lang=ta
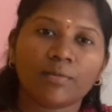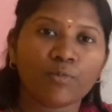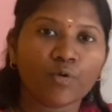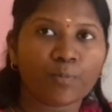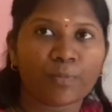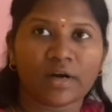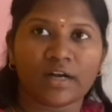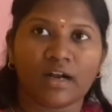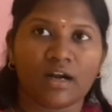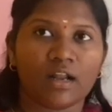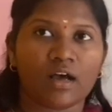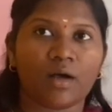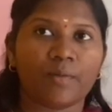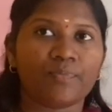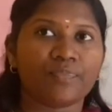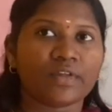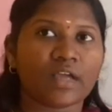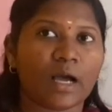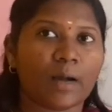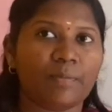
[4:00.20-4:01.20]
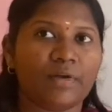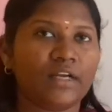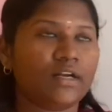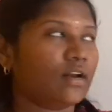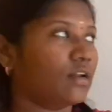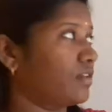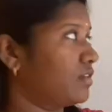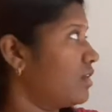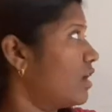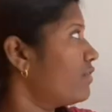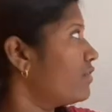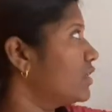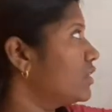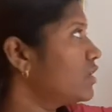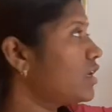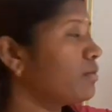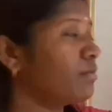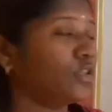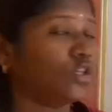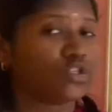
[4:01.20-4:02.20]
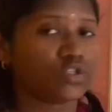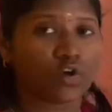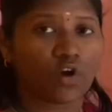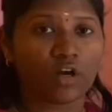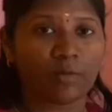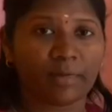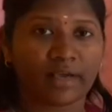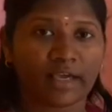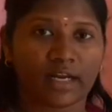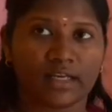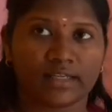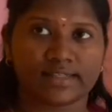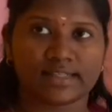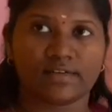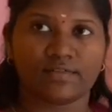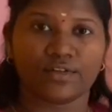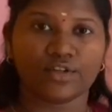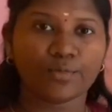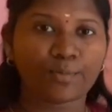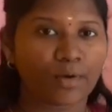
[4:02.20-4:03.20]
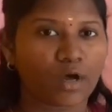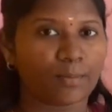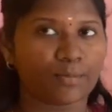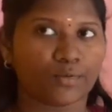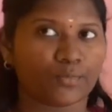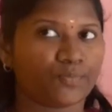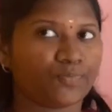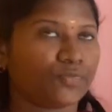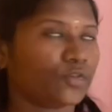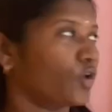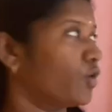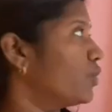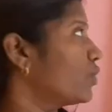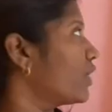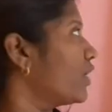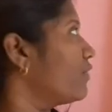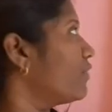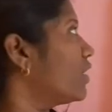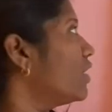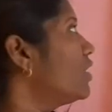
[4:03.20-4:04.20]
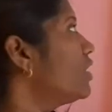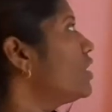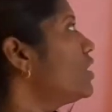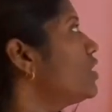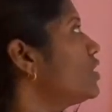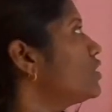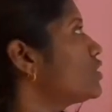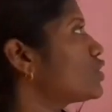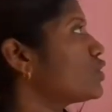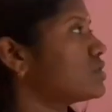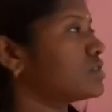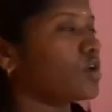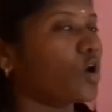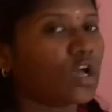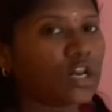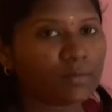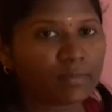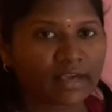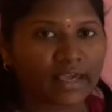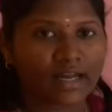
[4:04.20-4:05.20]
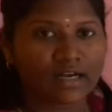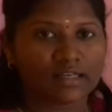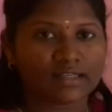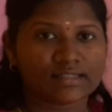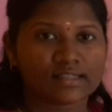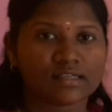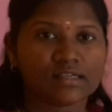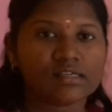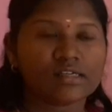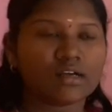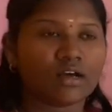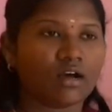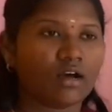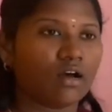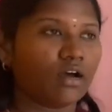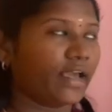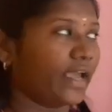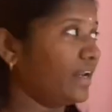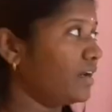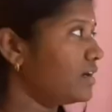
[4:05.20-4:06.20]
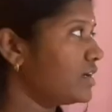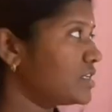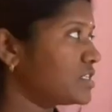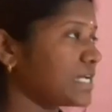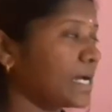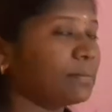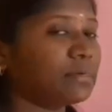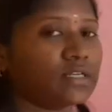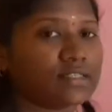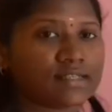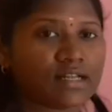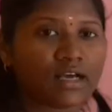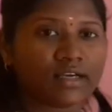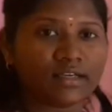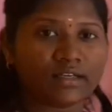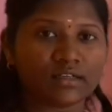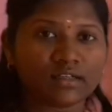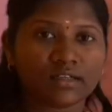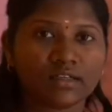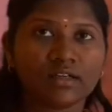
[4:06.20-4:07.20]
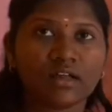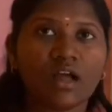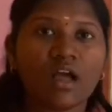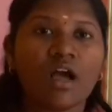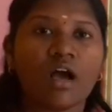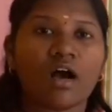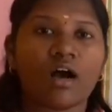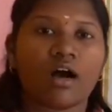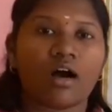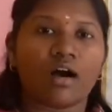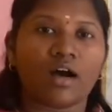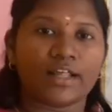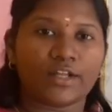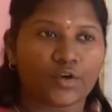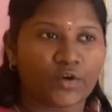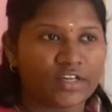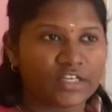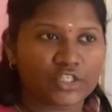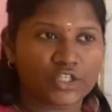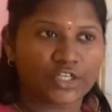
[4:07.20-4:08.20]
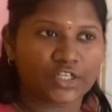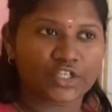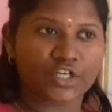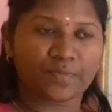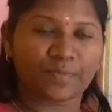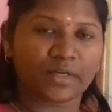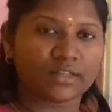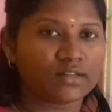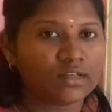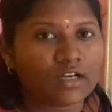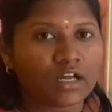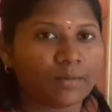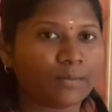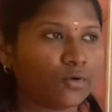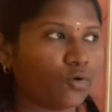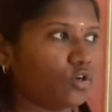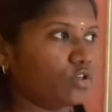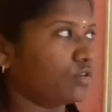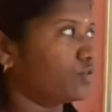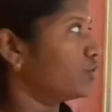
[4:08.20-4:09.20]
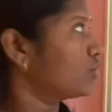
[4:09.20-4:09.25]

ரிமூவ் பண்ணலாம் அப்படின்றது தான் வந்து நம்ம இந்த சாயில் மெக்கானிக்ஸில் வந்து பார்ப்போம் ஓகேவா ஸோ சாயில் மெக்கானிக்ஸ்க்கு என்னென்ன சாப்டர்ஸ்லாம் இருக்குது அதனோட இன்ட்ரடக்ஷன் பற்றி நான் இப்போ உங்களுக்கு